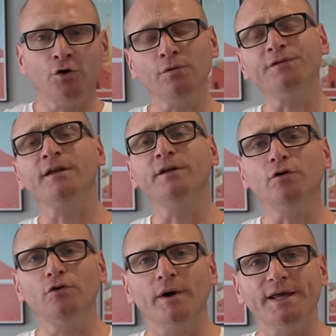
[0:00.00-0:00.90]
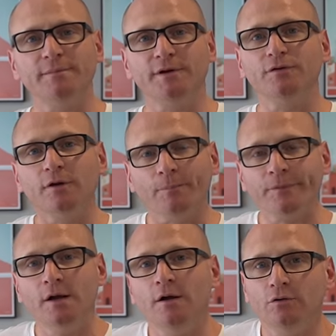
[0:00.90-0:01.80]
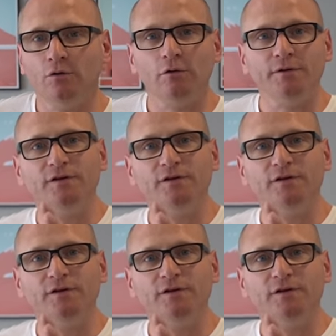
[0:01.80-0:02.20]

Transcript: Concernant le loyer maintenant, donc on